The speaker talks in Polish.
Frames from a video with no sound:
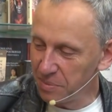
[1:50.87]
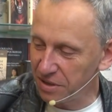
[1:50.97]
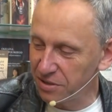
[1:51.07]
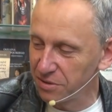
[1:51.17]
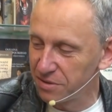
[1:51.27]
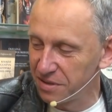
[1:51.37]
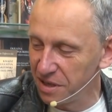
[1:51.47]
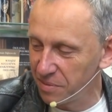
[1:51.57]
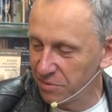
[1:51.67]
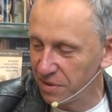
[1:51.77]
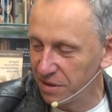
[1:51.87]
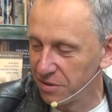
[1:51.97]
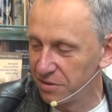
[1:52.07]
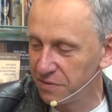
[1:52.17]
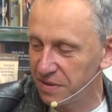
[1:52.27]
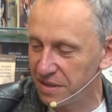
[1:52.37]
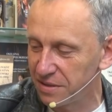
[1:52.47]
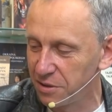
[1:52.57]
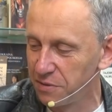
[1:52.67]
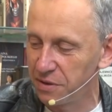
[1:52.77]
Pierwsze od nie wiem którego
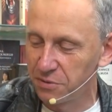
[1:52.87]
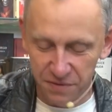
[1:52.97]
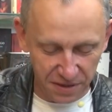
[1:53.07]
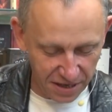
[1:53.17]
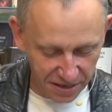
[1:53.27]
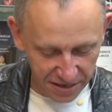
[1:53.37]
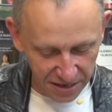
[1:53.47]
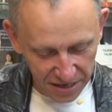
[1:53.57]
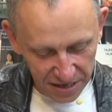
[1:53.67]
XIX wieku wydanie